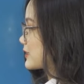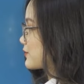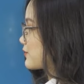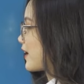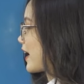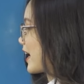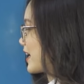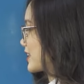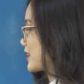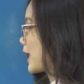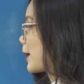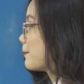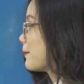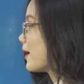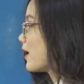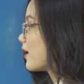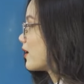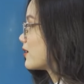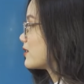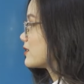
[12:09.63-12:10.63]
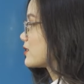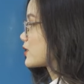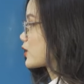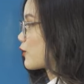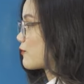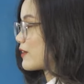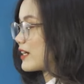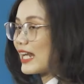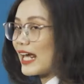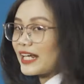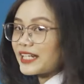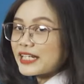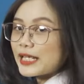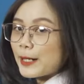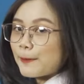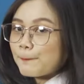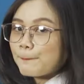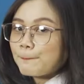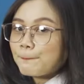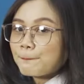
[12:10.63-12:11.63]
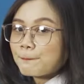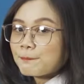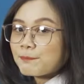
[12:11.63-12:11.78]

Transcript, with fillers: phải thấp hơn so với lại điểm